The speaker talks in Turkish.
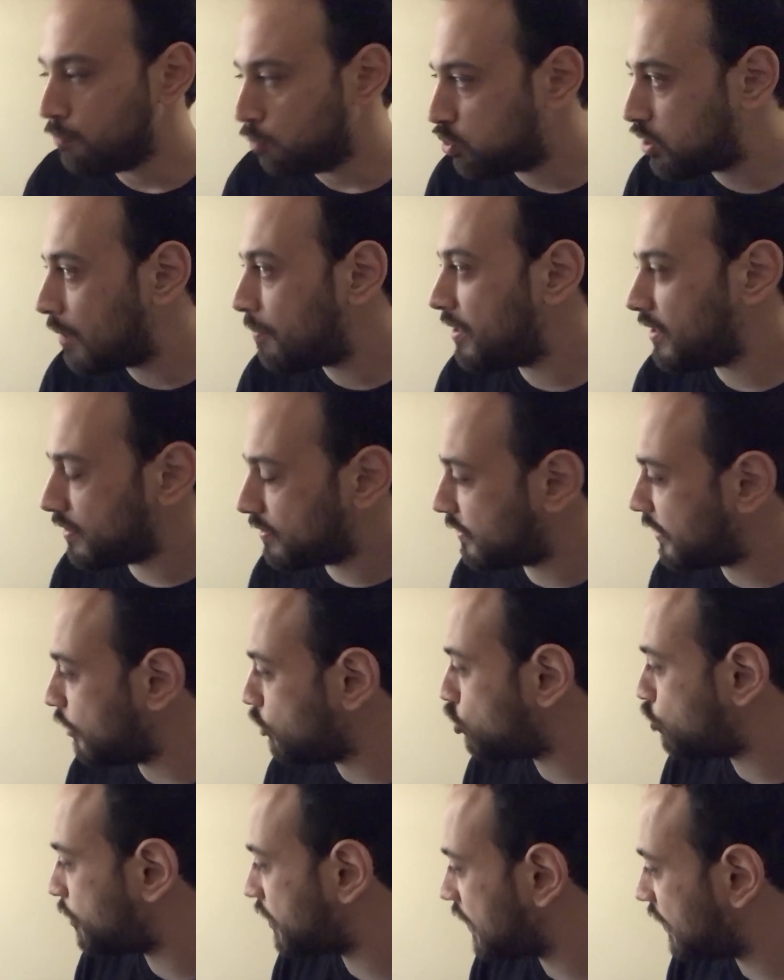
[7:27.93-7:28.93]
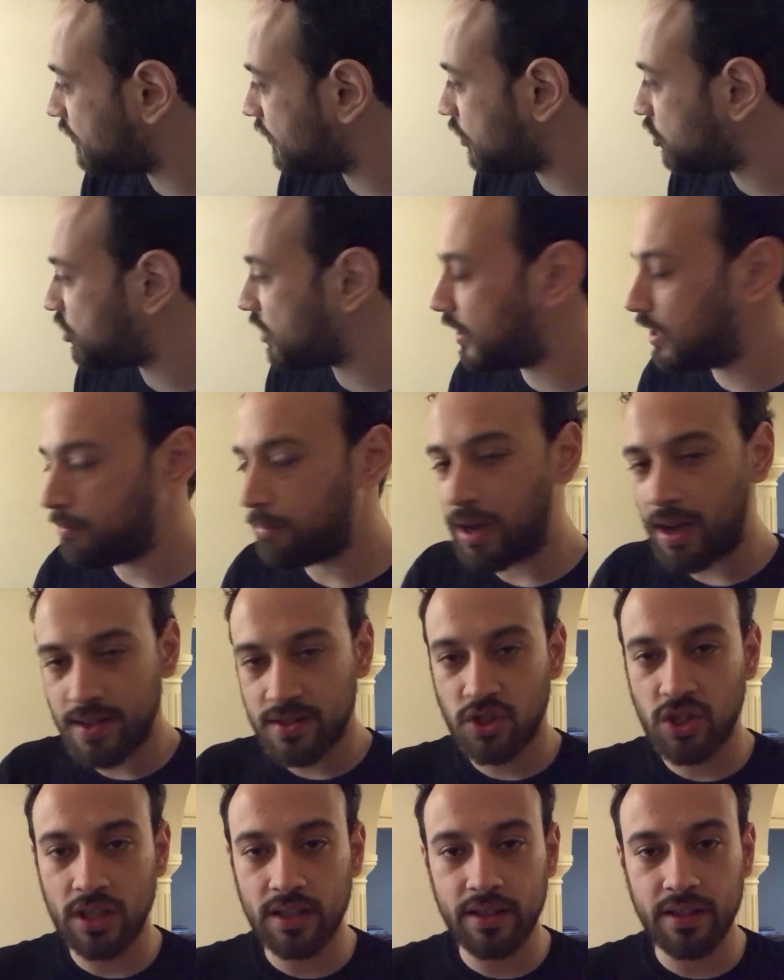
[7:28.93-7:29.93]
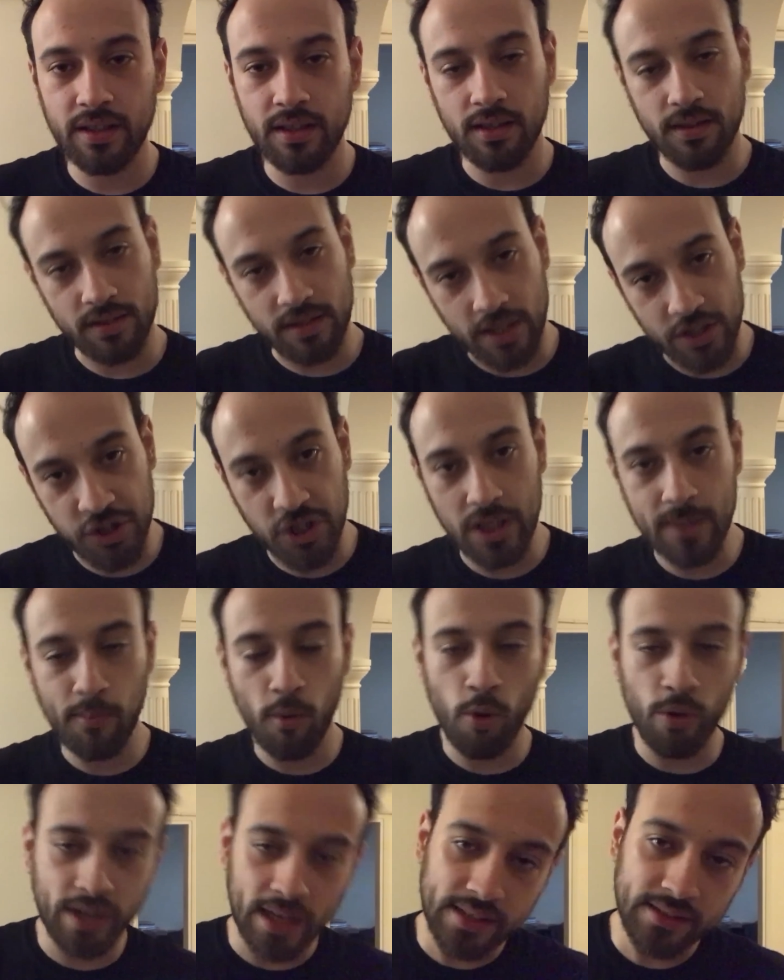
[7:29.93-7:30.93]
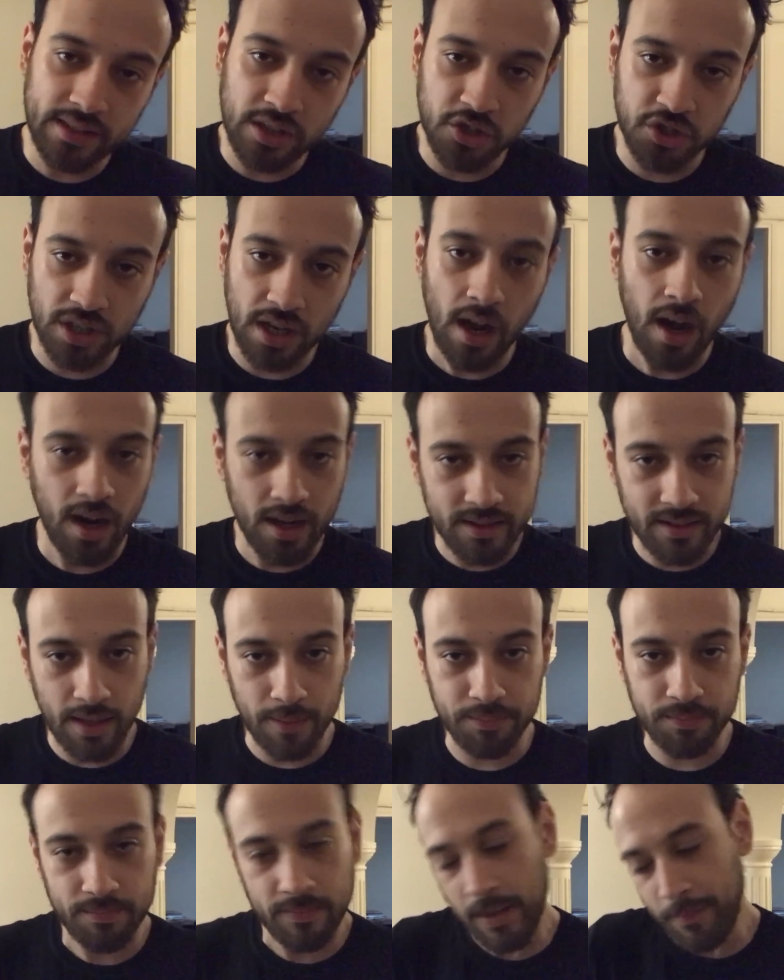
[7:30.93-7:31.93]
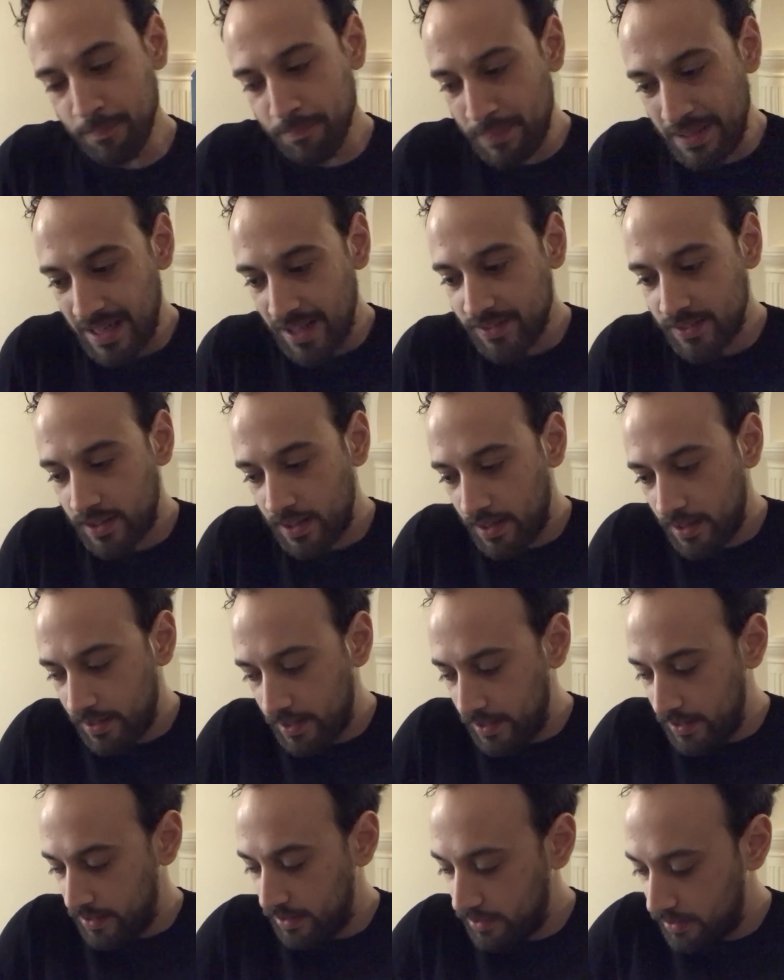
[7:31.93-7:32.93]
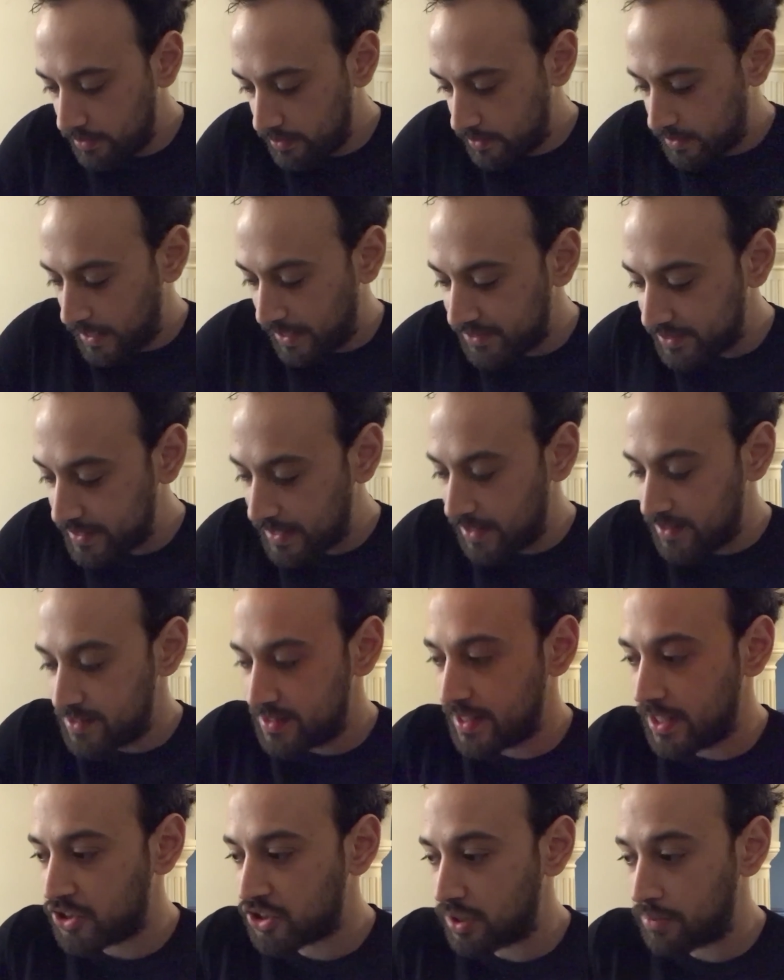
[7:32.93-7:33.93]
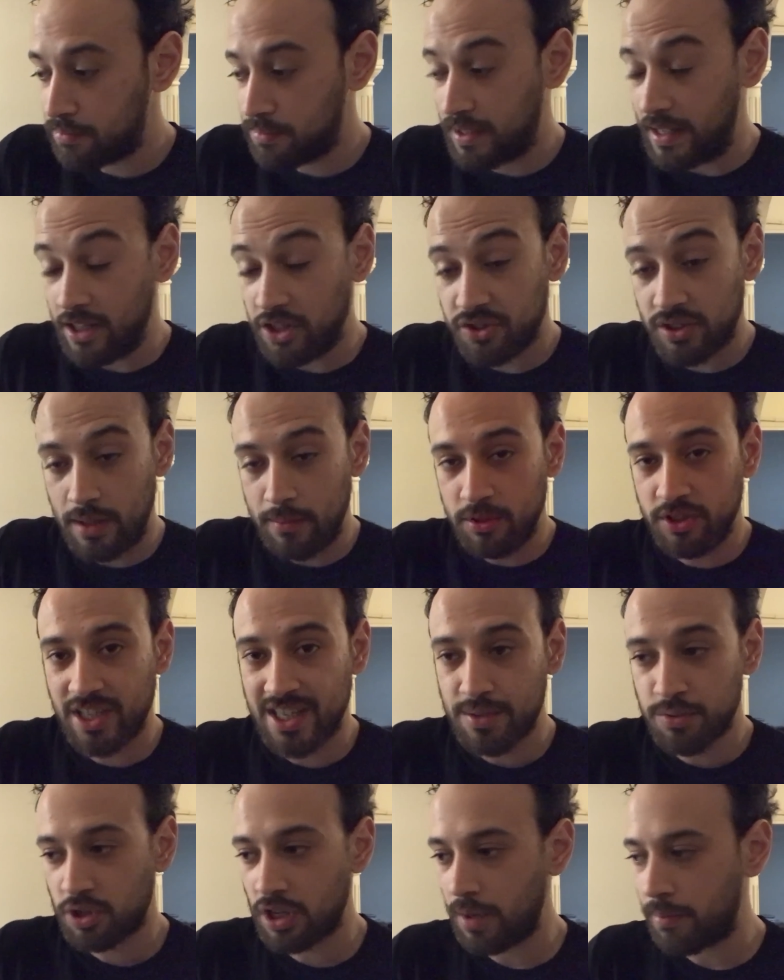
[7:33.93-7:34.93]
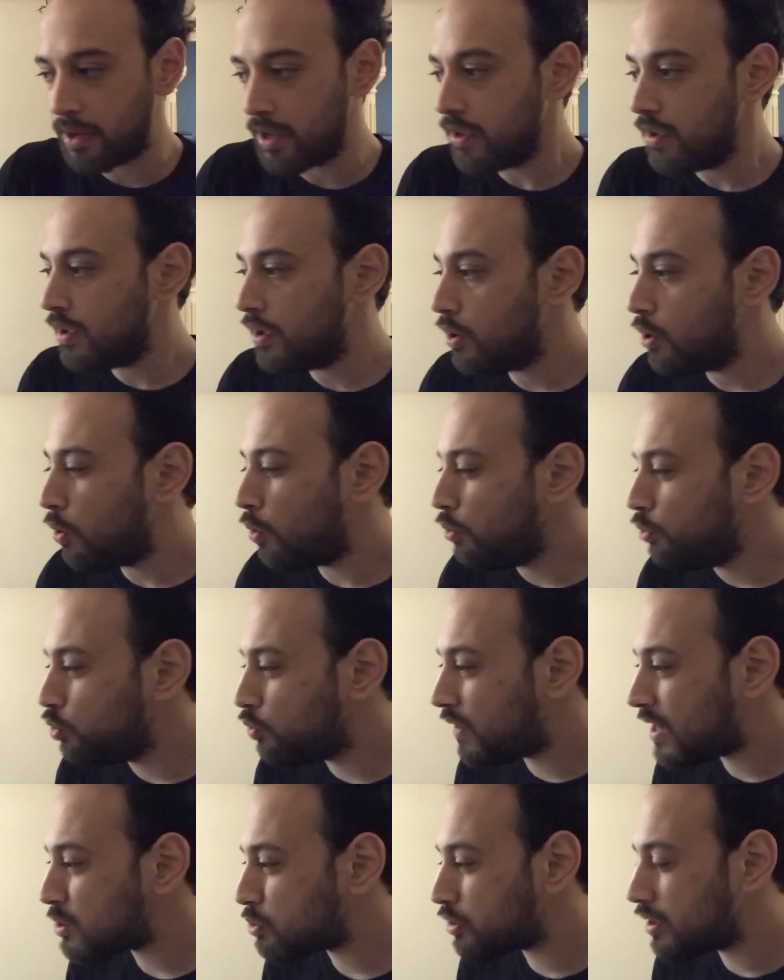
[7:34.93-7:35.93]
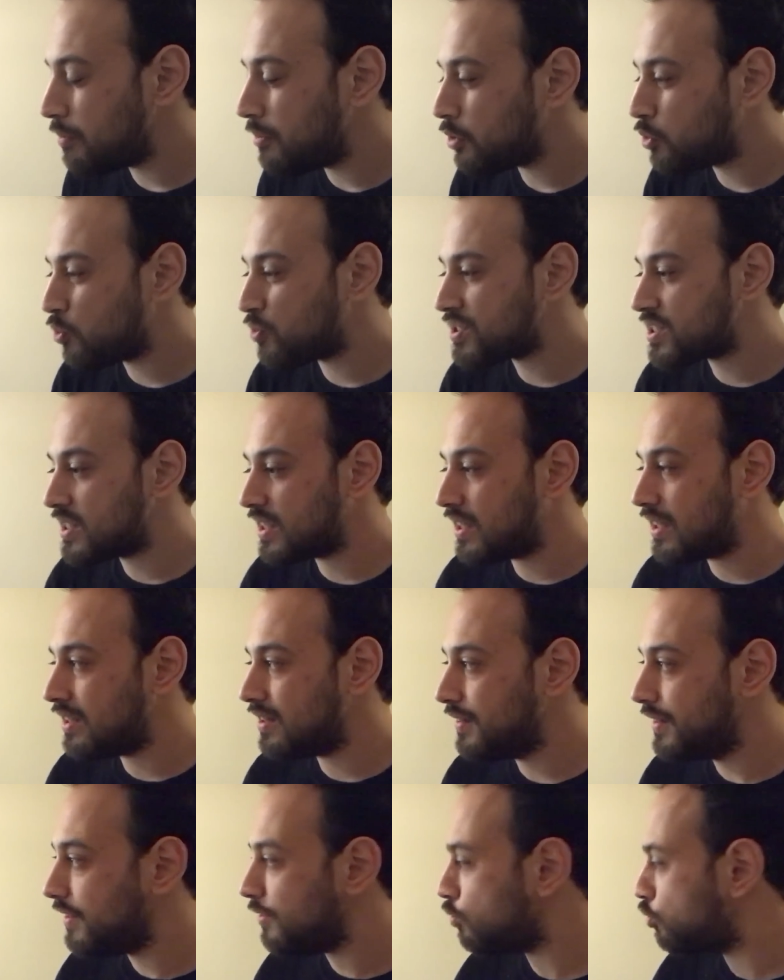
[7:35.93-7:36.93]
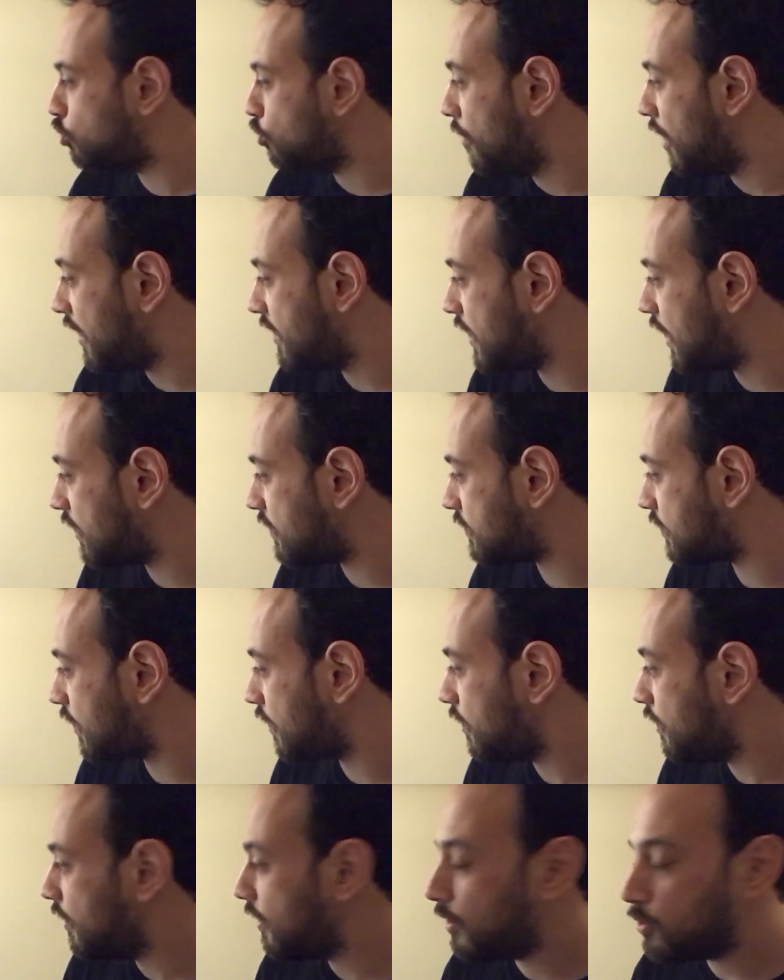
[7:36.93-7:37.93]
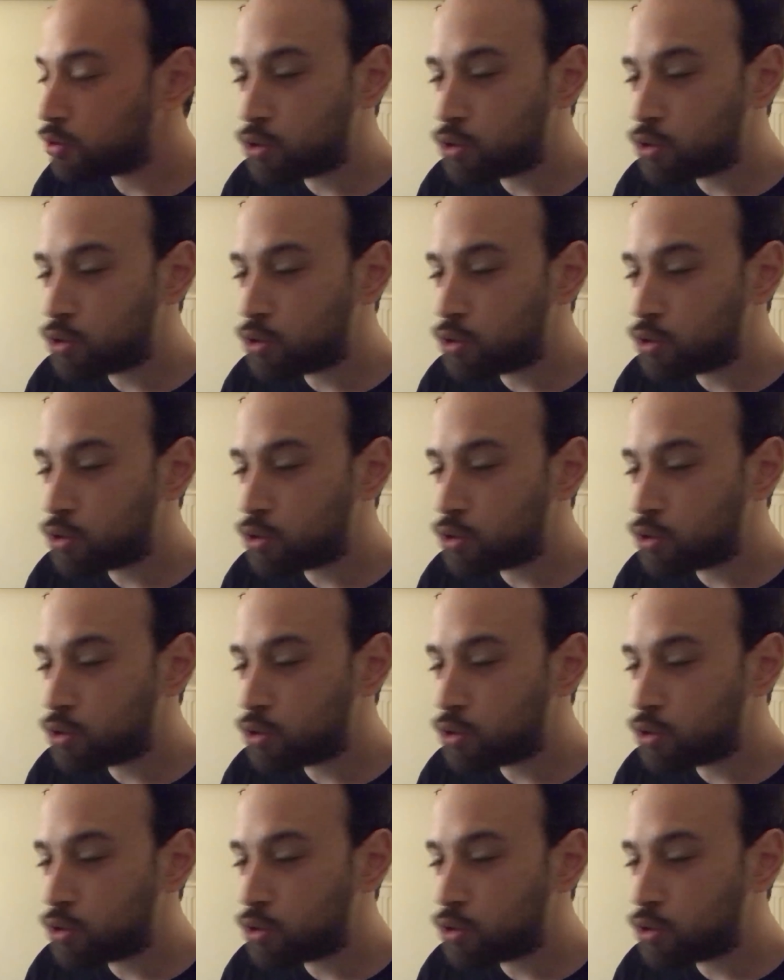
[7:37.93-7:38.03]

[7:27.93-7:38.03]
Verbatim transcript: Bu tabi tecrübelendikçe yani bazı şeyleri yaşayıp öğrendikçe artan yani bir anda e, kendi kendinizi geliştire, geliştirebileceğiniz bir şey ama o üniversite dönemindeki o sıkkınlığın tüm hayata